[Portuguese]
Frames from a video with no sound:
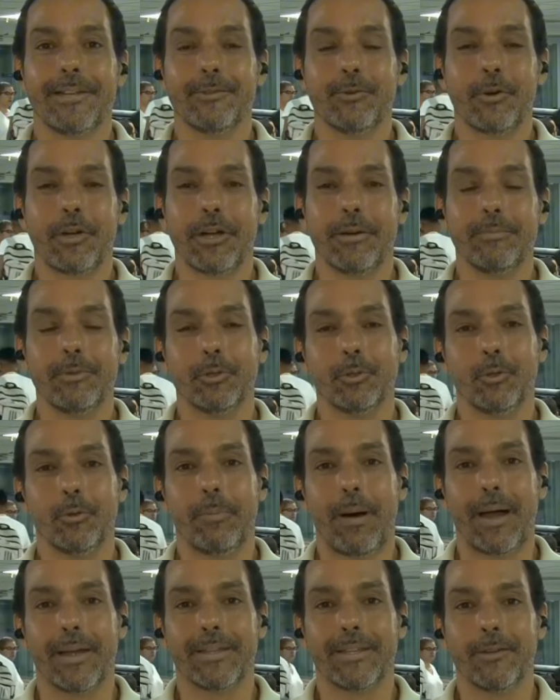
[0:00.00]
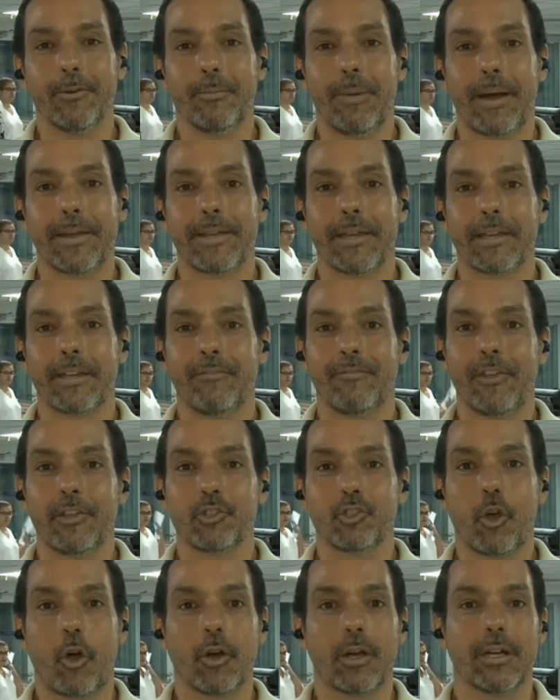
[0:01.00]
aí no caminho do Bahia. O Bahia que vem
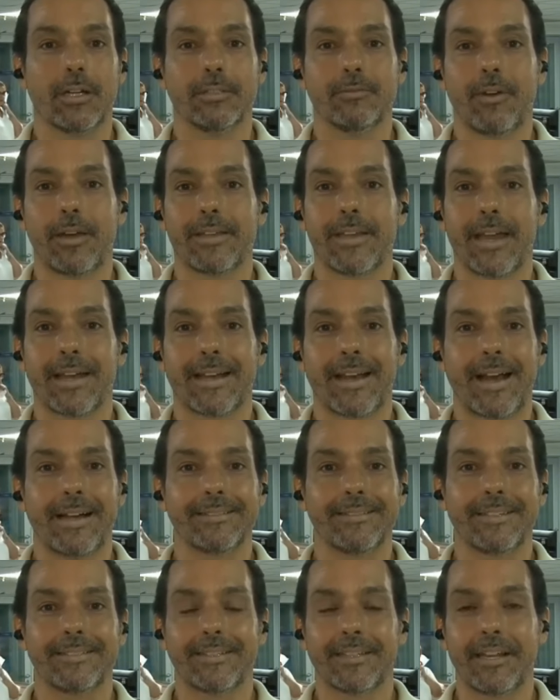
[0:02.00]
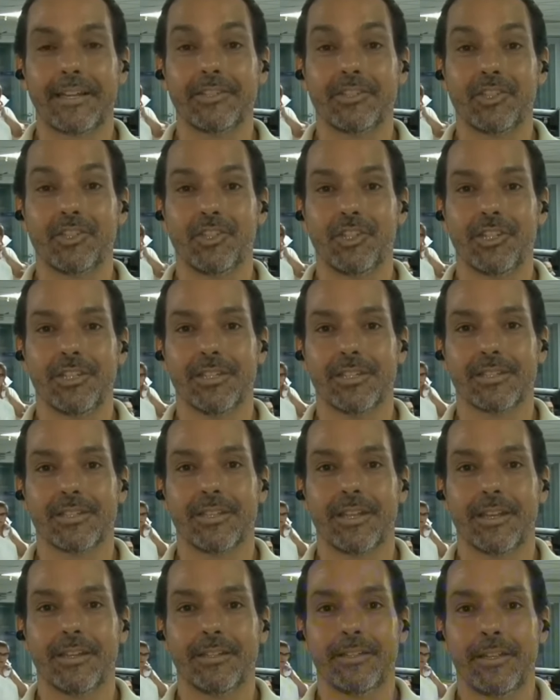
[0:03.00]
jogando aí a cada três dias,
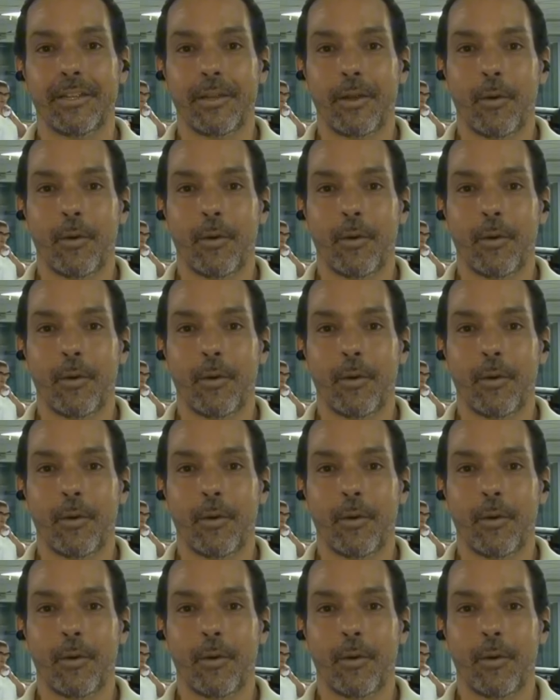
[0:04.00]
né?